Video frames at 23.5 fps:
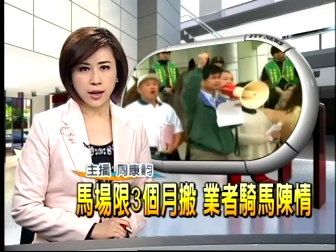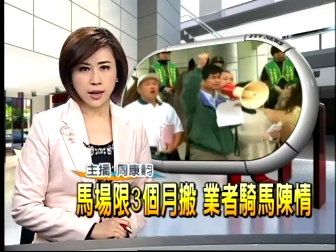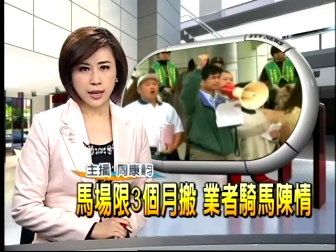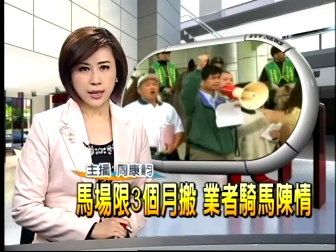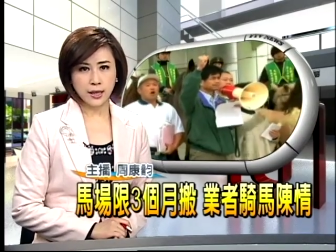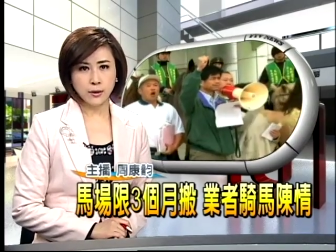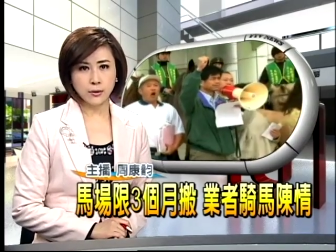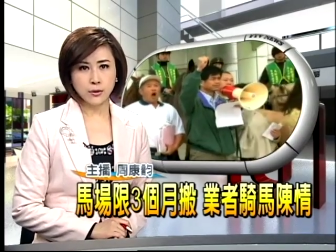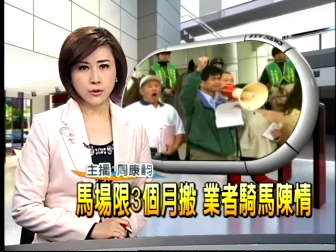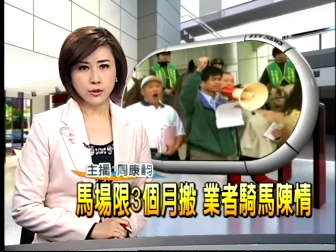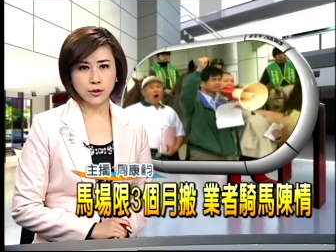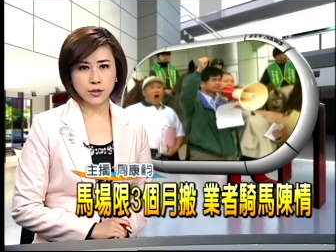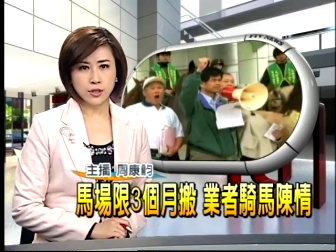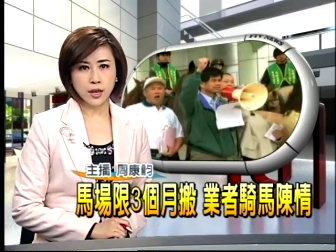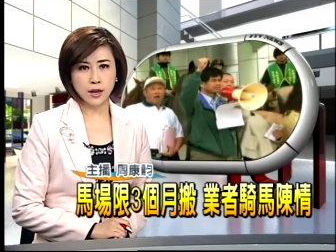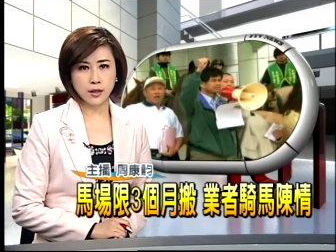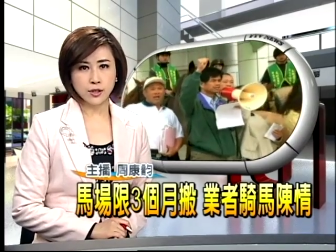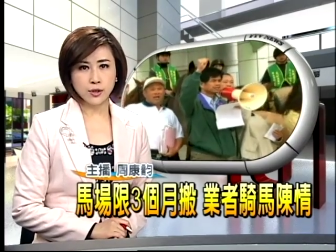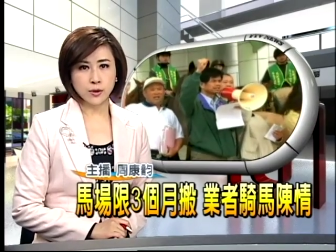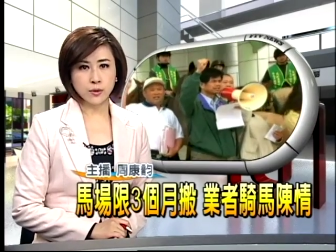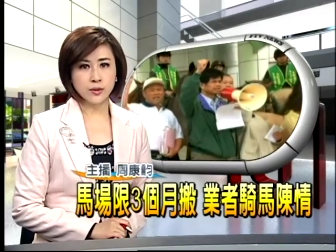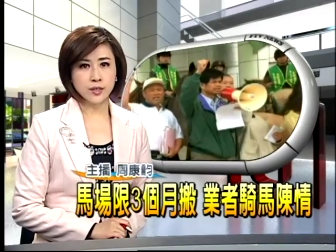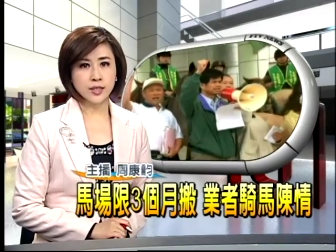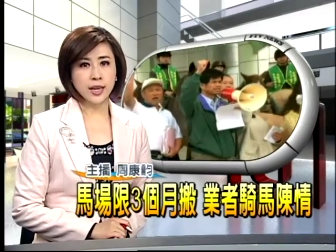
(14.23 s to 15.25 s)
林务局要
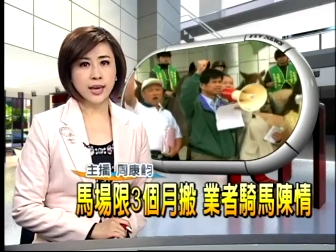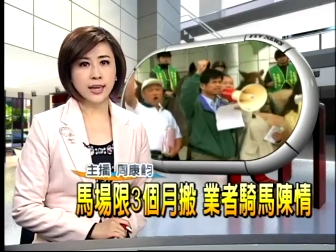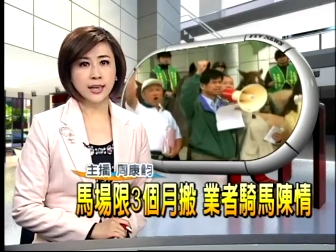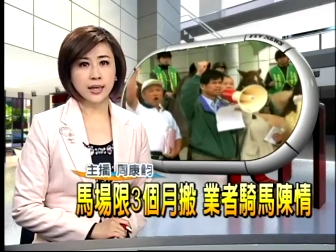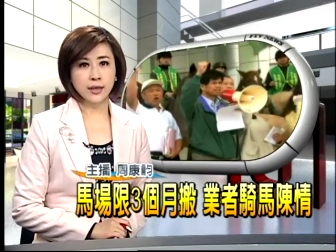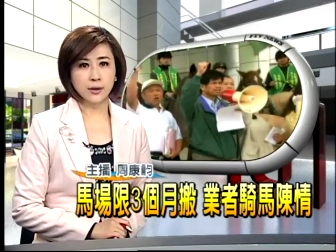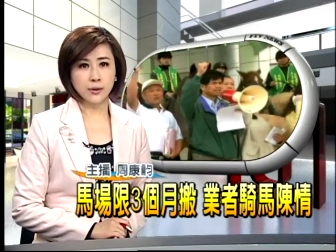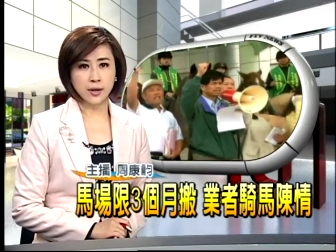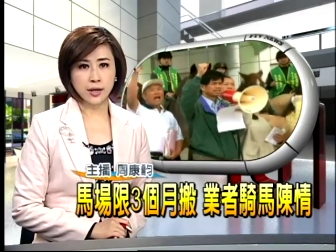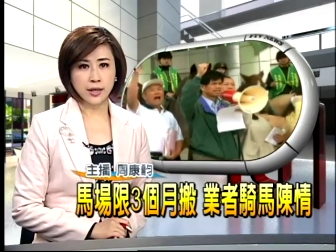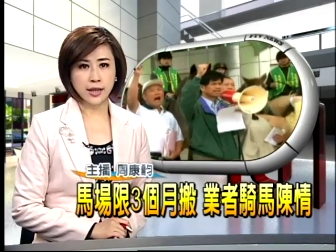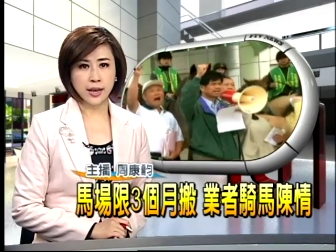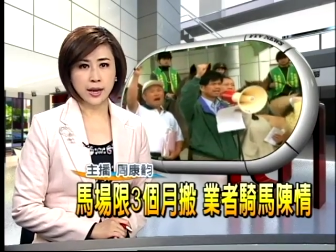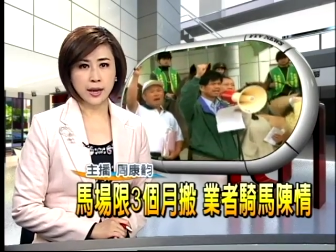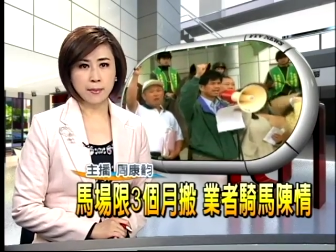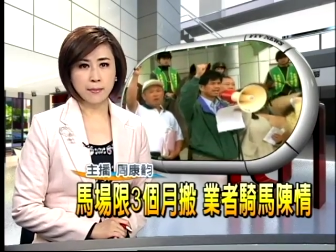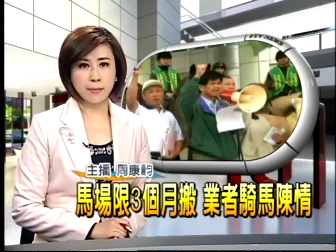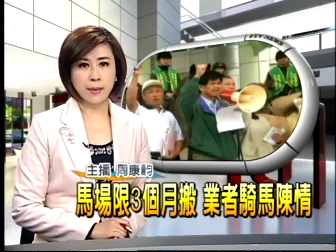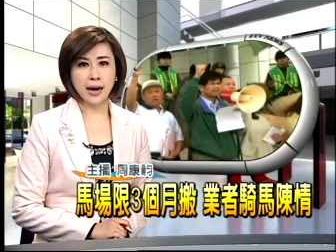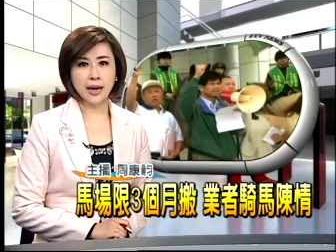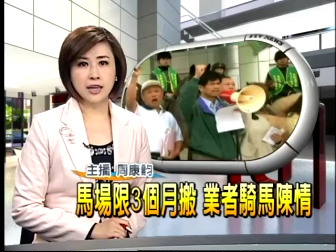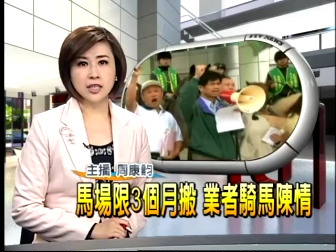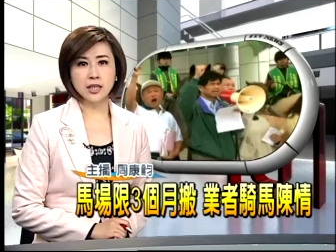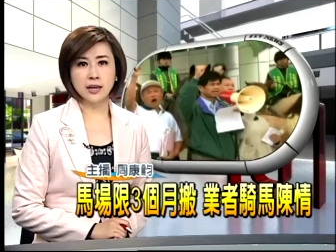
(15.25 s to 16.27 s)
求三个月内
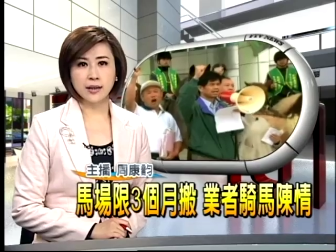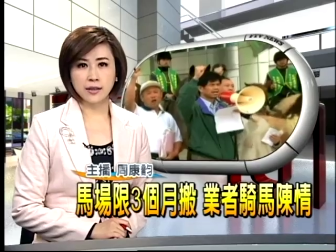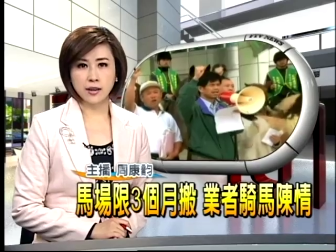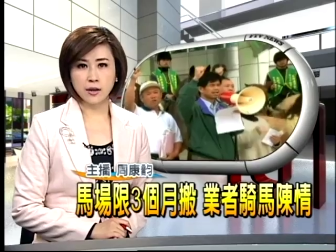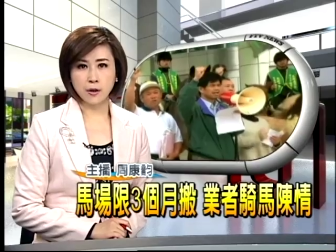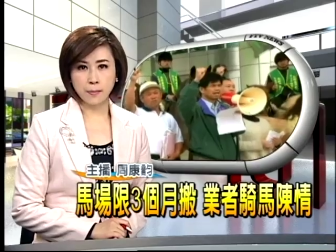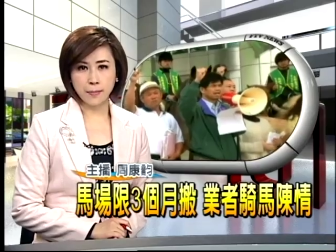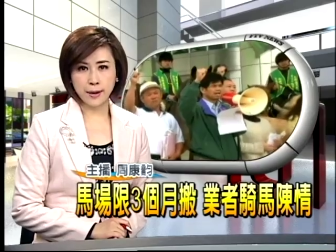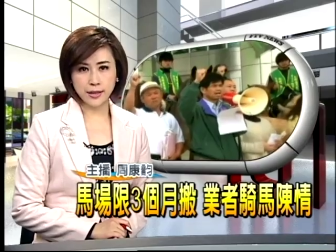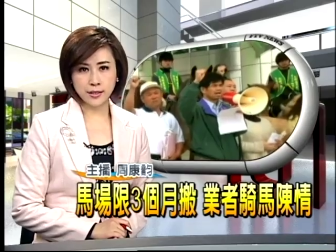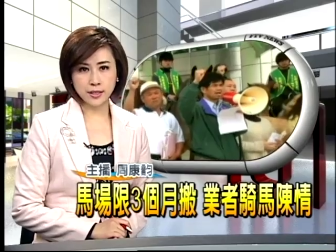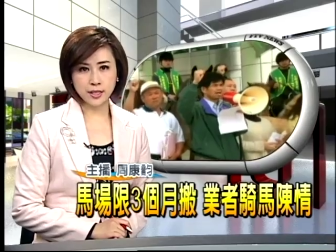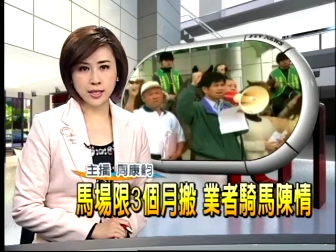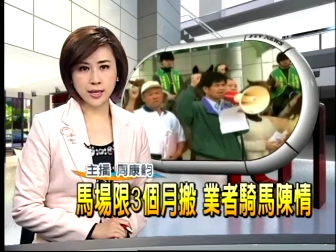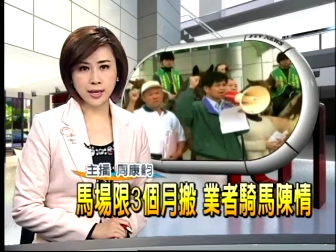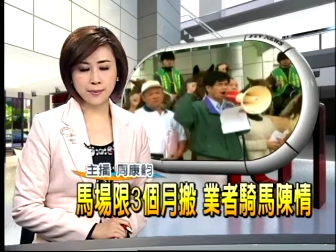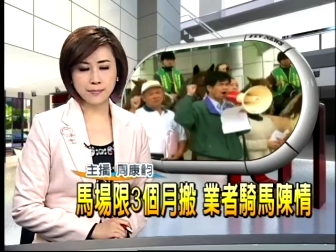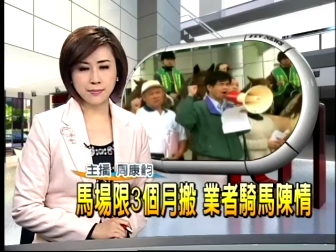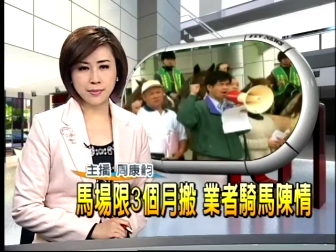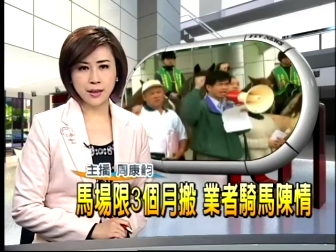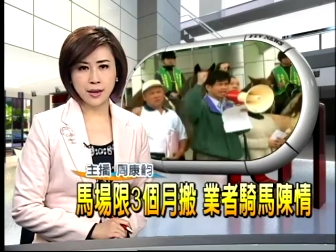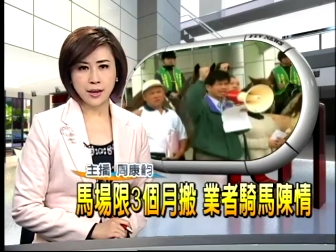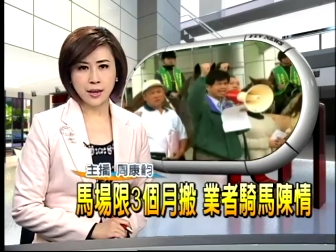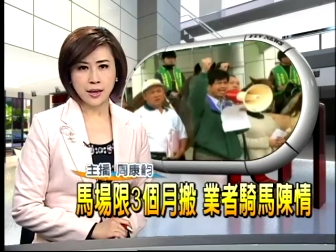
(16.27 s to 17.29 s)
马场要搬迁，